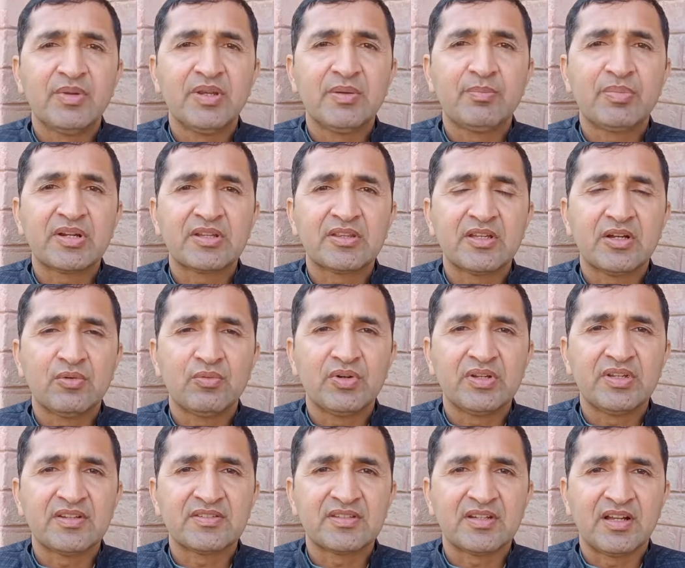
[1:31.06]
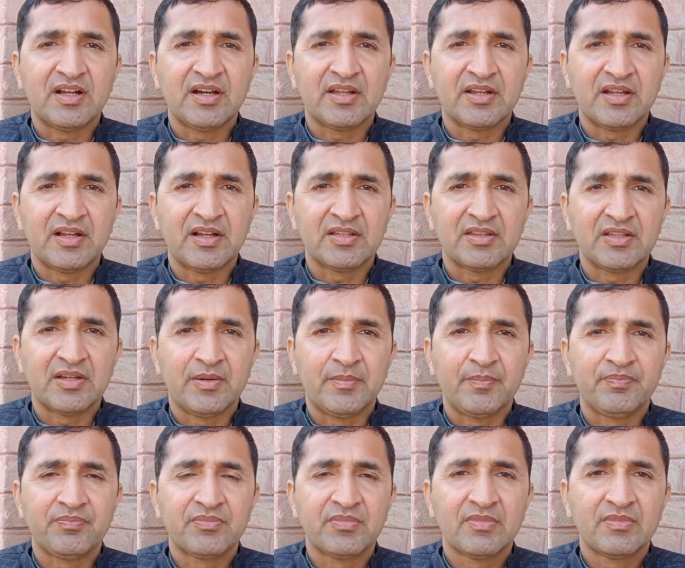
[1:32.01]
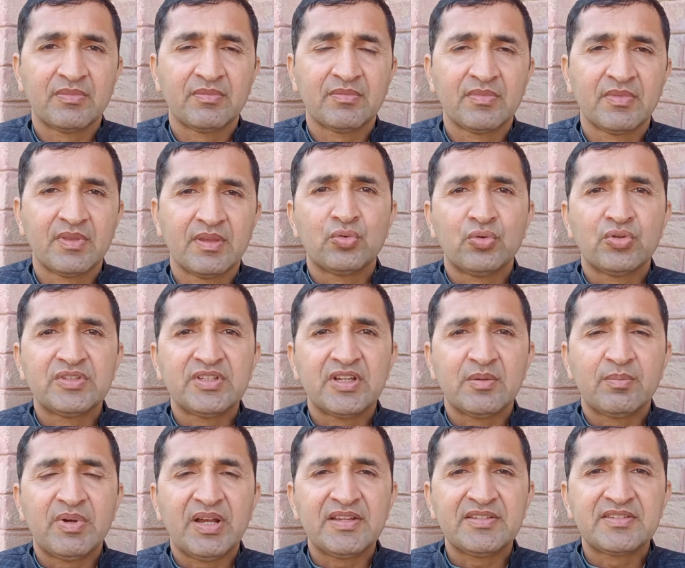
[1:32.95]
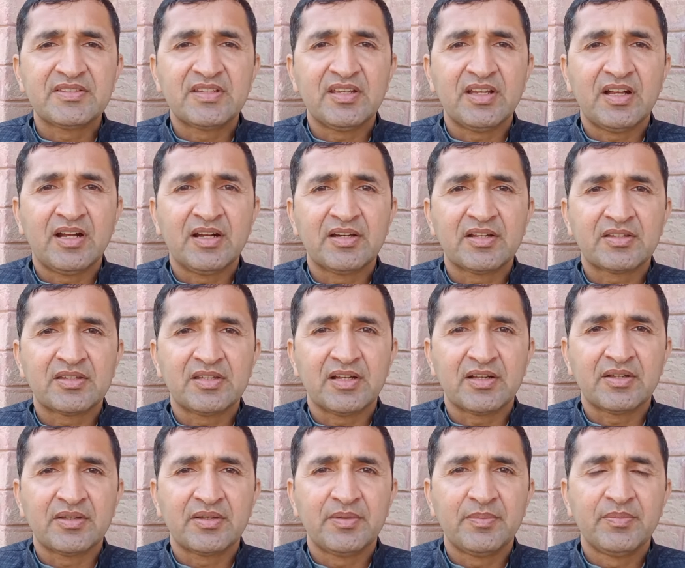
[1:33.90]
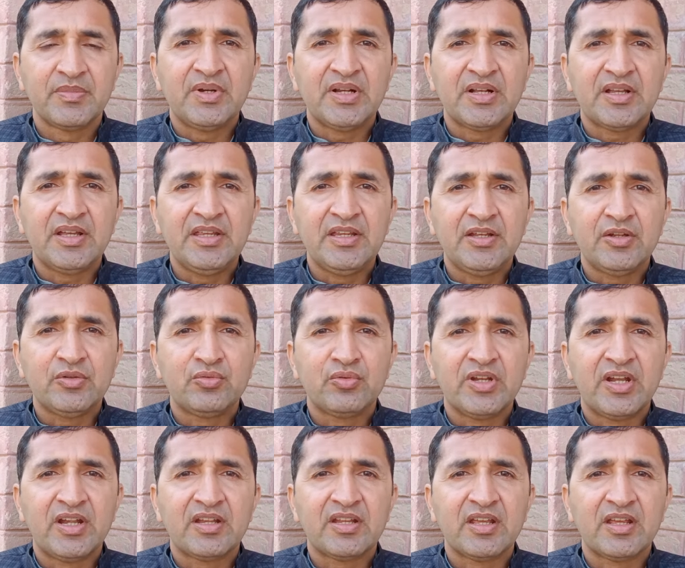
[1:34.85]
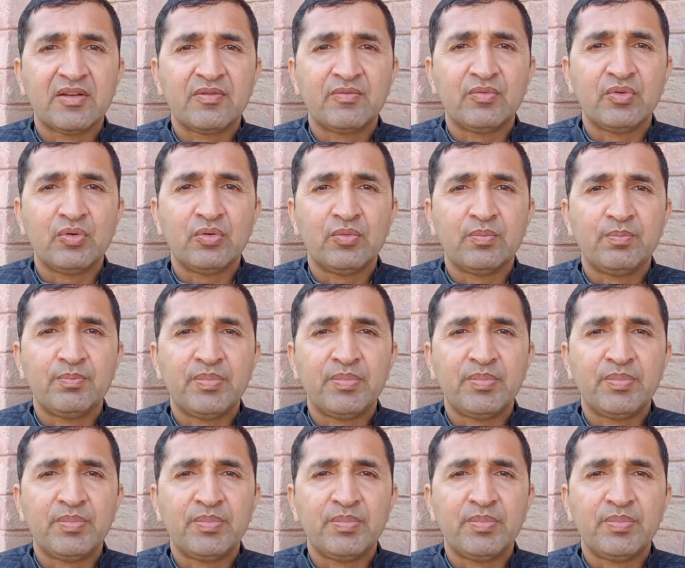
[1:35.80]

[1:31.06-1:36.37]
हमें बढ़ता हुआ नज़र आ रहा था 2022 के आखिर तक मकई का जो रेट है वो